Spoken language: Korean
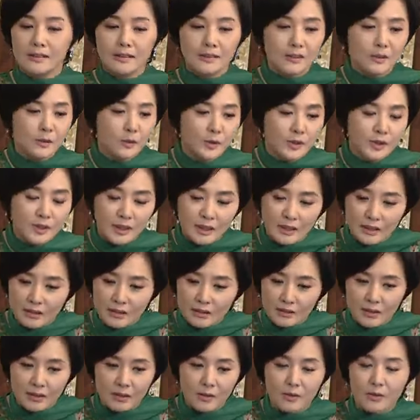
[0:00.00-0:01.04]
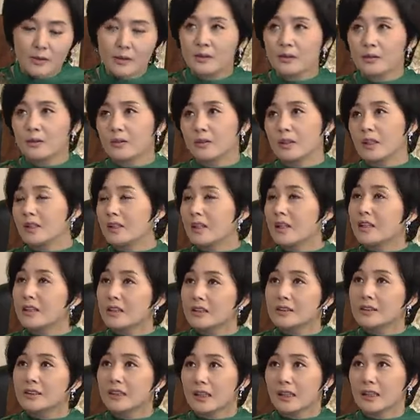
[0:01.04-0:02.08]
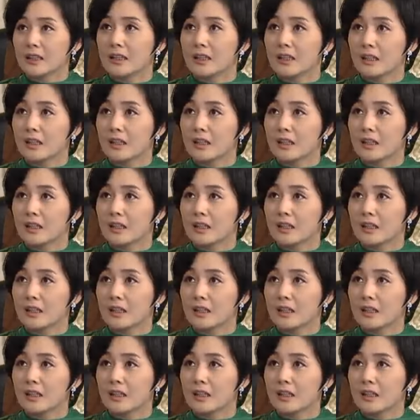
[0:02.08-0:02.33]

한재로 씨랑 그렇게 엮이는 거나 내키지